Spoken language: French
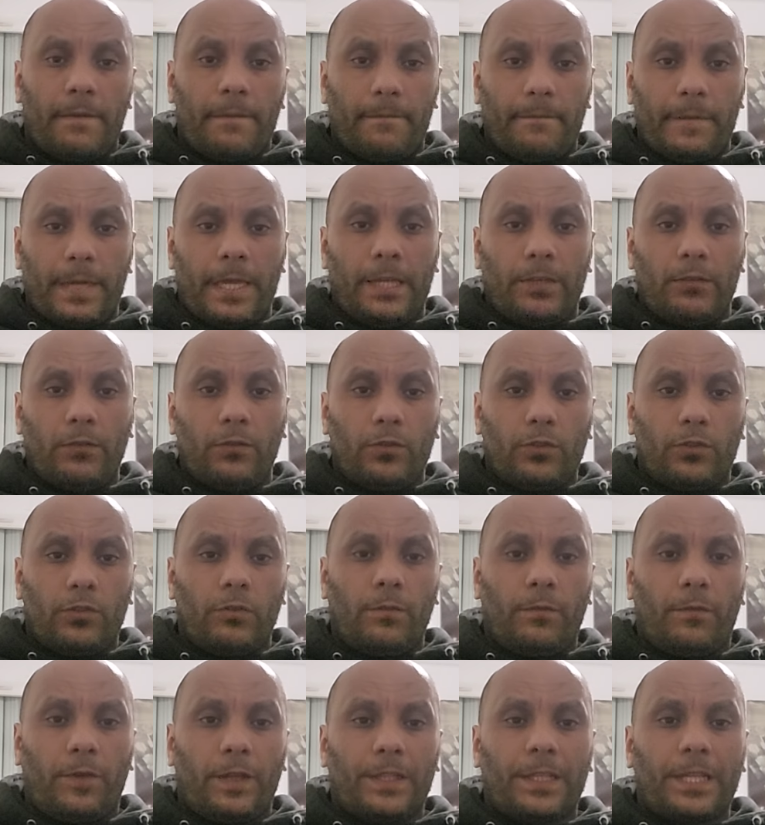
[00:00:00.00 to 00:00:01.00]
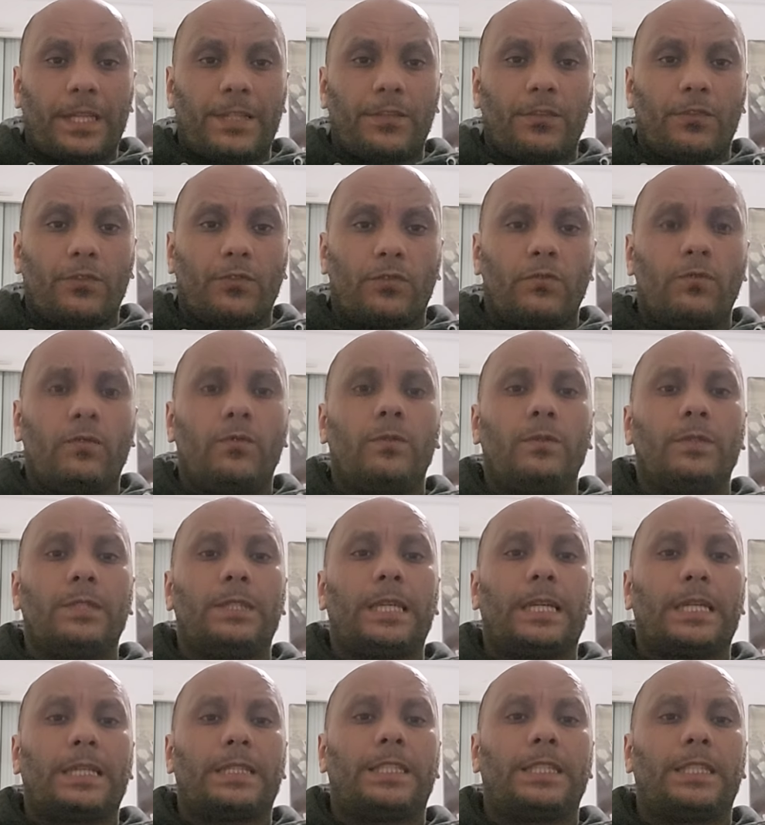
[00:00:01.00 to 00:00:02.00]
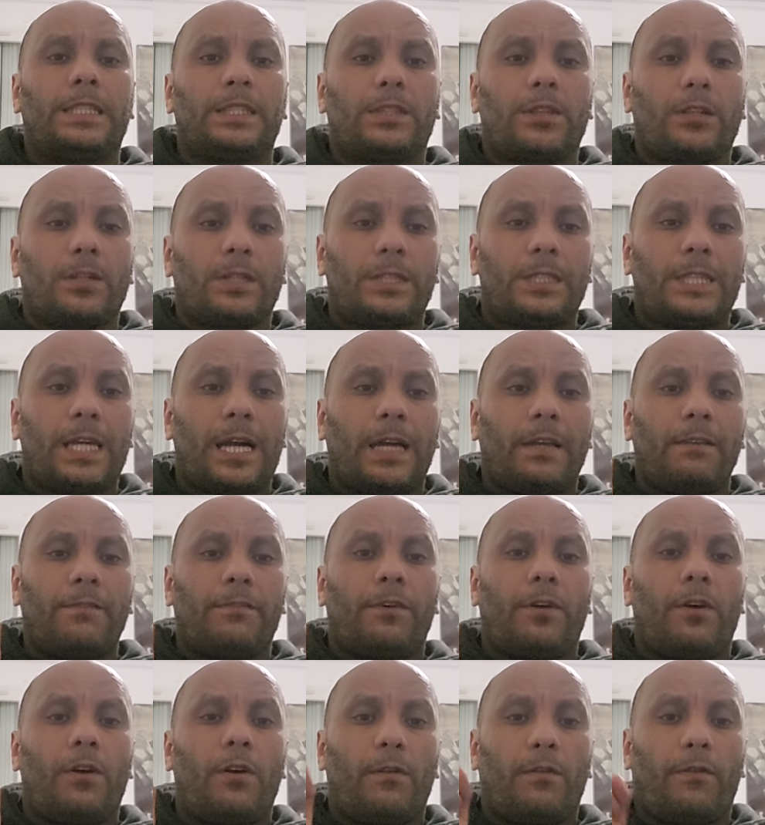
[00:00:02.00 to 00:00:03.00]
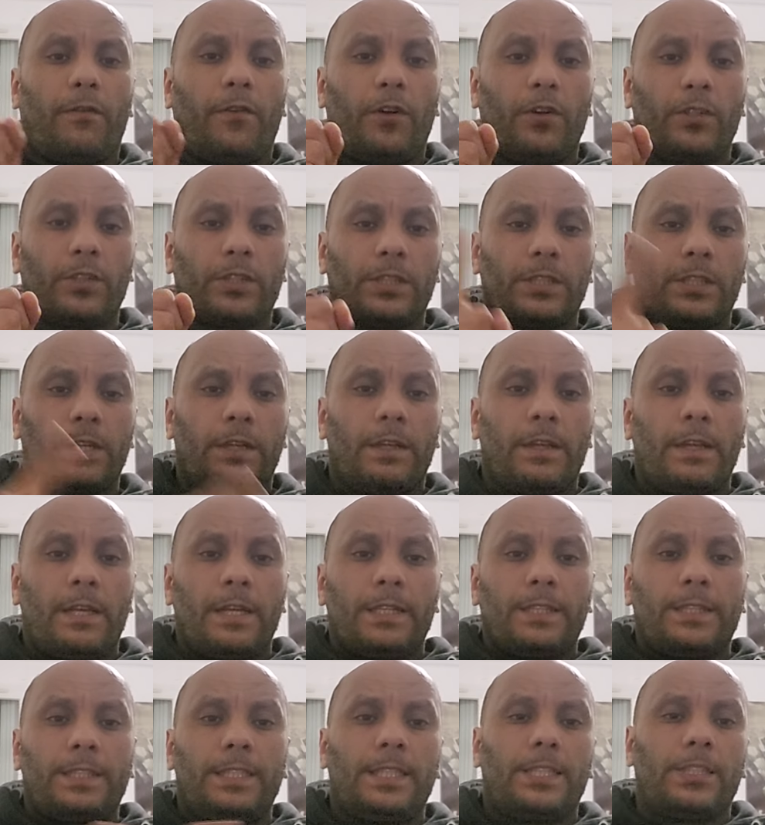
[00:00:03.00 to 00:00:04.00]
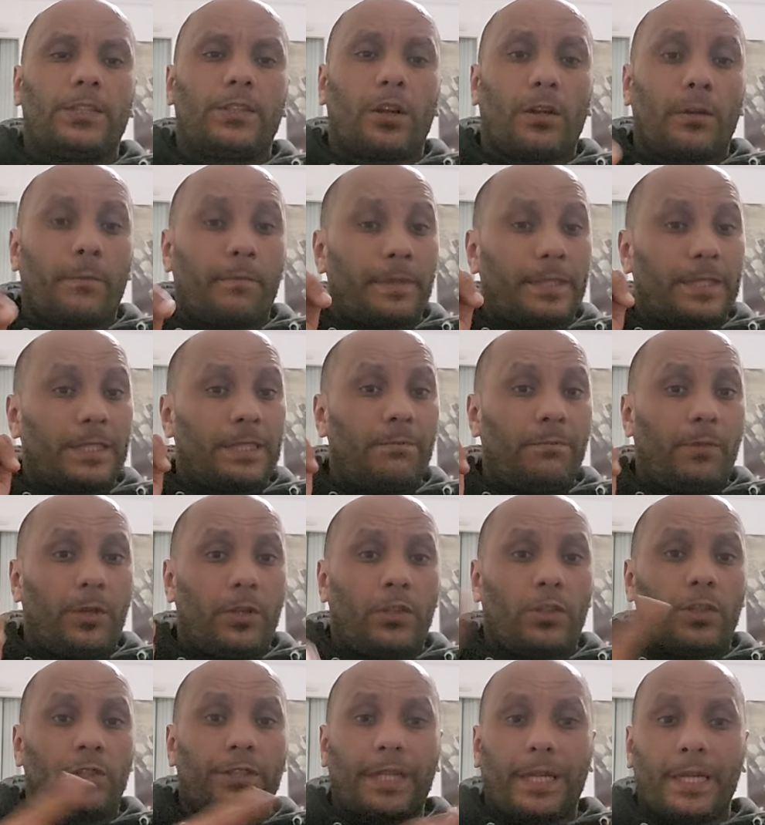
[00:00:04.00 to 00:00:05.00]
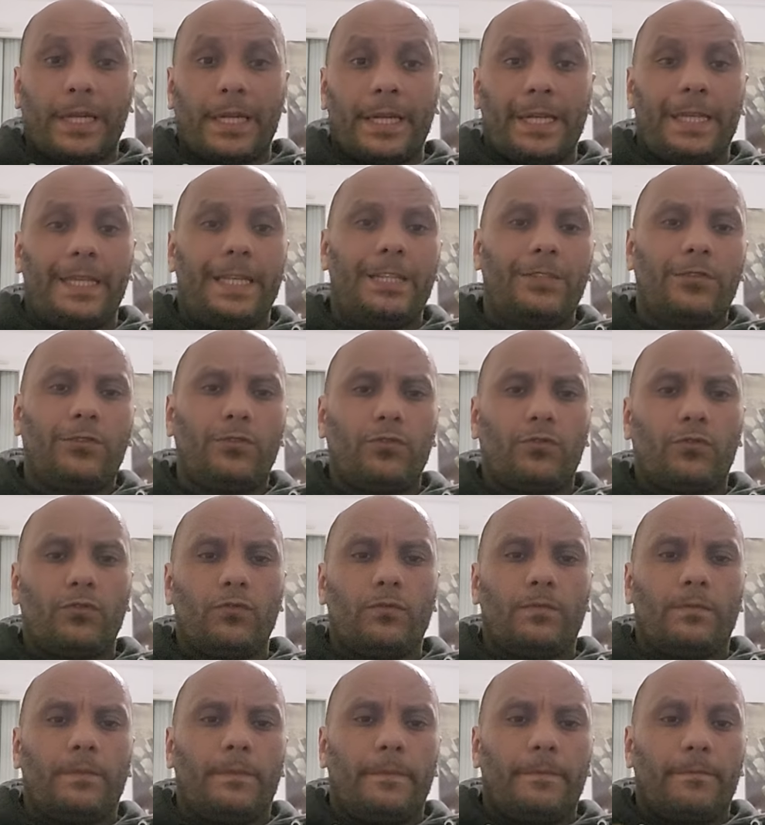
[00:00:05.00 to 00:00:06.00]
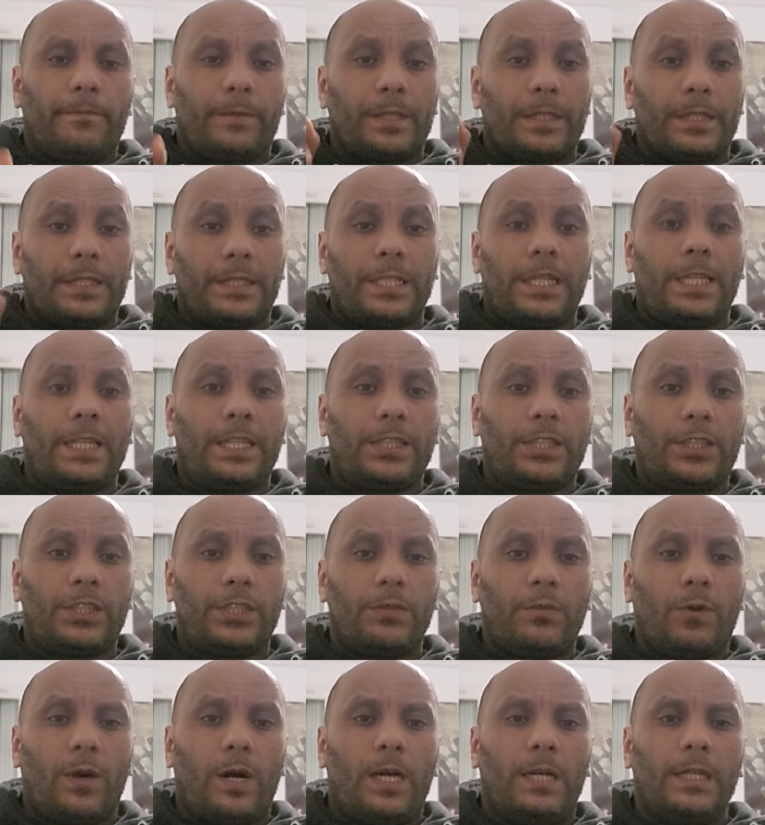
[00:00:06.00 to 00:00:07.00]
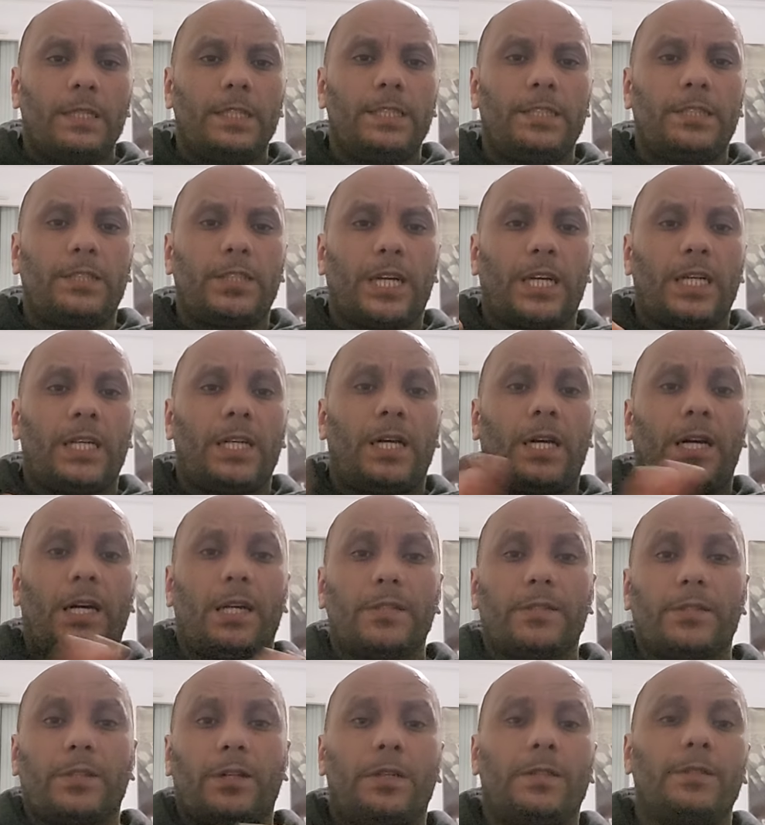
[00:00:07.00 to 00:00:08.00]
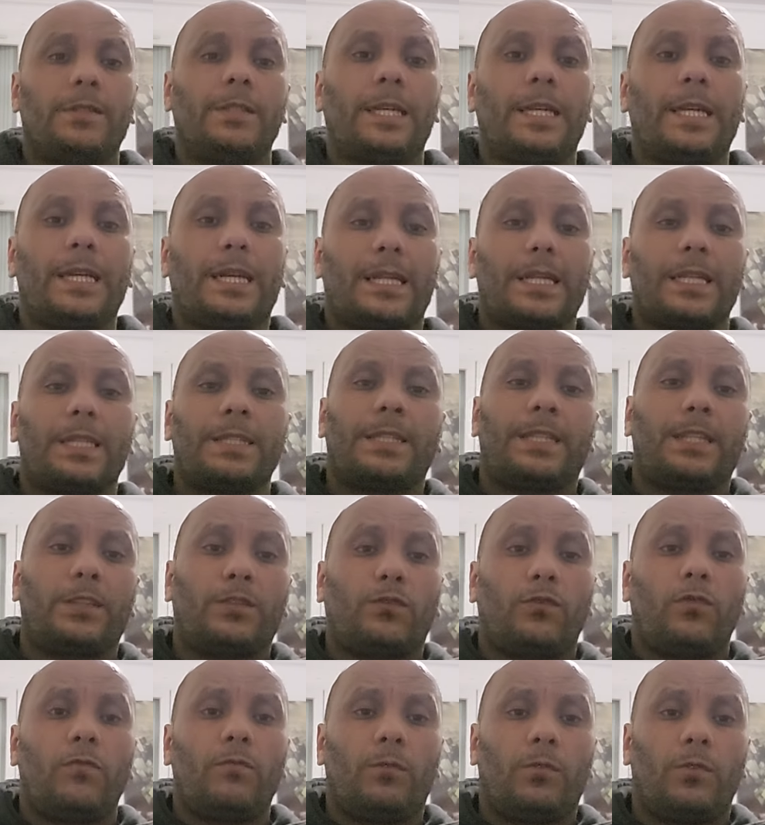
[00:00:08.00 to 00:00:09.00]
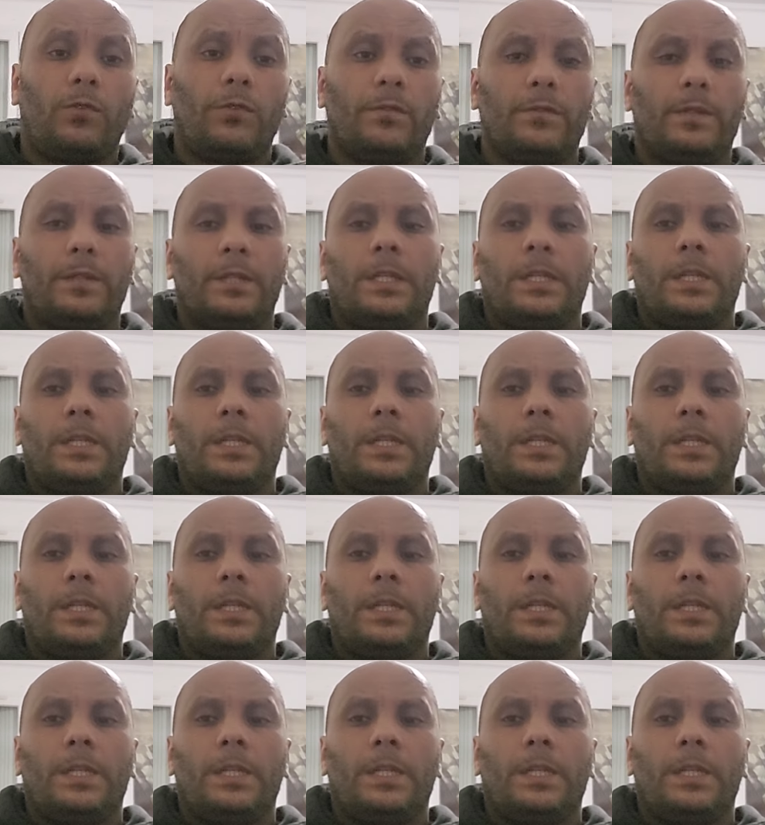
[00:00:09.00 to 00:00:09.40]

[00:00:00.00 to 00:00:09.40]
Mais YouTube, faites attention. Il y a TikTok qui arrive en force. TikTok parce qu'il boycotte rien du tout. C'est les Chinois, ils sont en train d'éclater tout le monde.